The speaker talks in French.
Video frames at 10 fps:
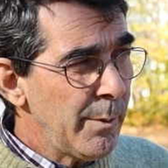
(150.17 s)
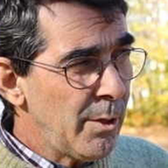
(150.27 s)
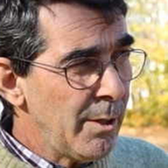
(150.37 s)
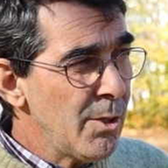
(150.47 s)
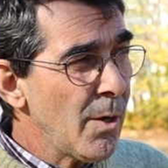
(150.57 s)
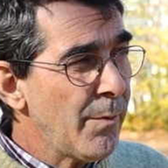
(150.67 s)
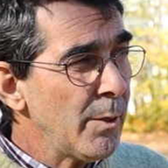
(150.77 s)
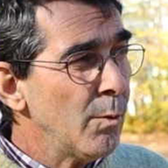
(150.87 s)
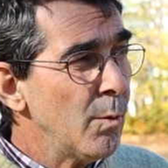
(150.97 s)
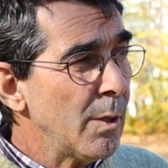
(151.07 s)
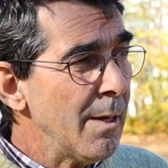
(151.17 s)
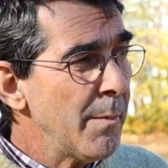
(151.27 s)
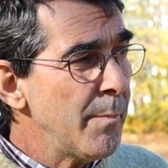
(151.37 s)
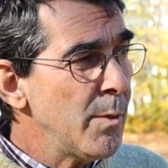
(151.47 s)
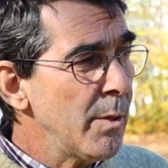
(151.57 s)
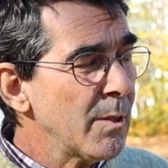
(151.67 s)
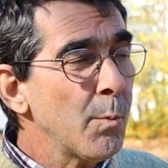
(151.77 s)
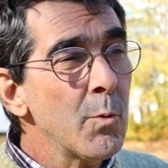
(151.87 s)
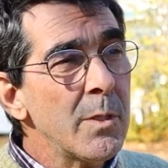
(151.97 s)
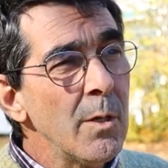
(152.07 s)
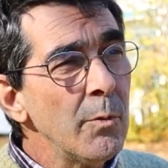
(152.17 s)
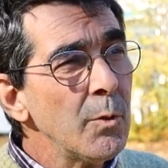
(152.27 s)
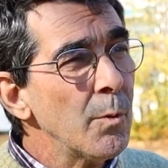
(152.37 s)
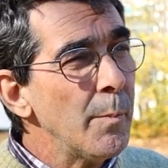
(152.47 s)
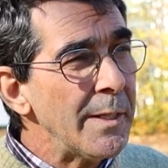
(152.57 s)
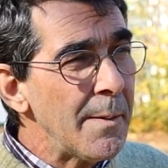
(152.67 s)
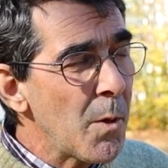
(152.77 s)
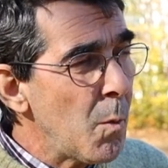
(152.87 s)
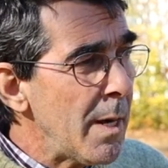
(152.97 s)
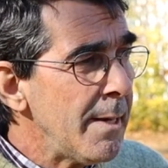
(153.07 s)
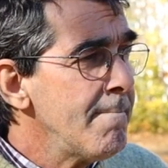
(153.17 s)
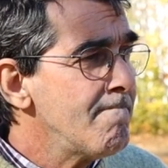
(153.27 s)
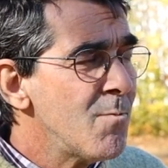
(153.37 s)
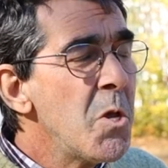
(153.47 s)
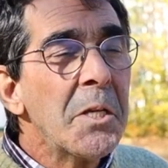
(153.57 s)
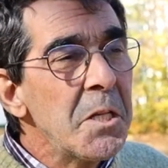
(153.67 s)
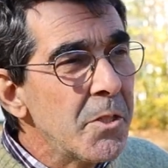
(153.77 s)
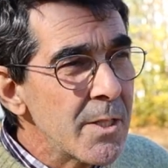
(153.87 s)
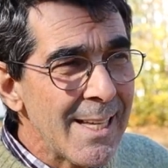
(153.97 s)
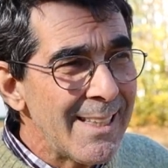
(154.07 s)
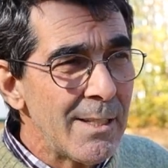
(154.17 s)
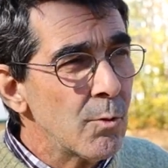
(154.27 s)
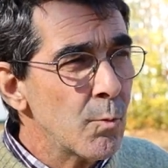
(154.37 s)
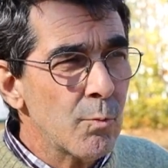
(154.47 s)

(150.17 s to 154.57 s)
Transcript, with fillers: qui a déjà fait quand même une exposition sur Madame Roy il y a quelques années.